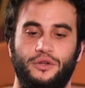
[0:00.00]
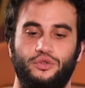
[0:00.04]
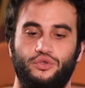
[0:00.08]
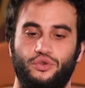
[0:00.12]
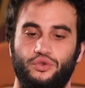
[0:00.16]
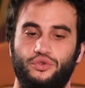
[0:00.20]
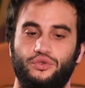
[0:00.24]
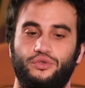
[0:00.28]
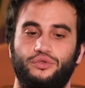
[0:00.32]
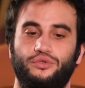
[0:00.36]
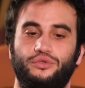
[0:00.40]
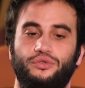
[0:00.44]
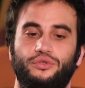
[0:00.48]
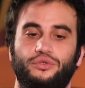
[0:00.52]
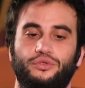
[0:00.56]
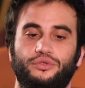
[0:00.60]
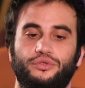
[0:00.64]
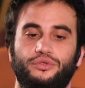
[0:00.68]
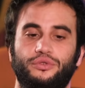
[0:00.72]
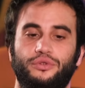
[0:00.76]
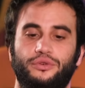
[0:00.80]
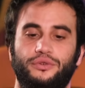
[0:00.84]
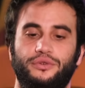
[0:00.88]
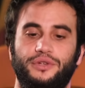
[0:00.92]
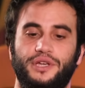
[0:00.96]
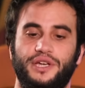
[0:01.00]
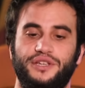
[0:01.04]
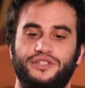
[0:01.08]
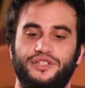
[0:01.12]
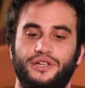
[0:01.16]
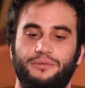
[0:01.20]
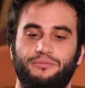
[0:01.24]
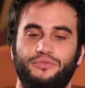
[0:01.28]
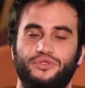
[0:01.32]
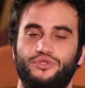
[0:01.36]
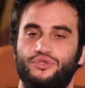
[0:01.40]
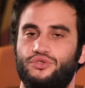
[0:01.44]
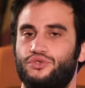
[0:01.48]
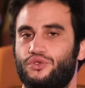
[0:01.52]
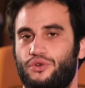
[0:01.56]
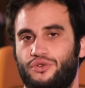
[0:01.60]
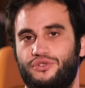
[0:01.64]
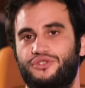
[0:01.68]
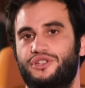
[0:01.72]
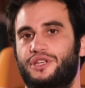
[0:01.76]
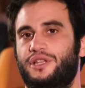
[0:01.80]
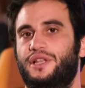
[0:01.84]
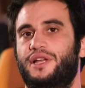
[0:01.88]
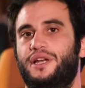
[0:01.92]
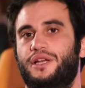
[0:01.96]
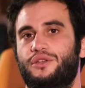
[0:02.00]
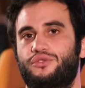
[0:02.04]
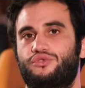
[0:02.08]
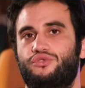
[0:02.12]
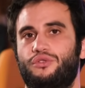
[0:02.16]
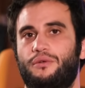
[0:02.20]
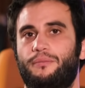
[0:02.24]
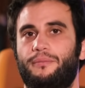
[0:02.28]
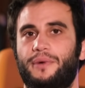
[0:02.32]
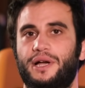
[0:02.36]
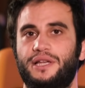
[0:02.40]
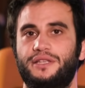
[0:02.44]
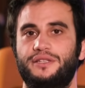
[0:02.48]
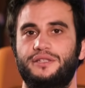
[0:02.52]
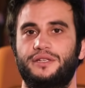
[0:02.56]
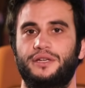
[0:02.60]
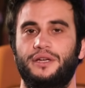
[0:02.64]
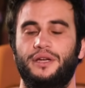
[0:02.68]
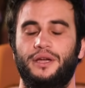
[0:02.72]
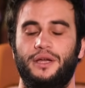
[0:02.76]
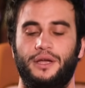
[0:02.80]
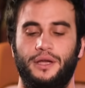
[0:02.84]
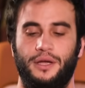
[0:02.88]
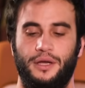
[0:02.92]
çocukluğunu yaşamış son jenerasyon bence.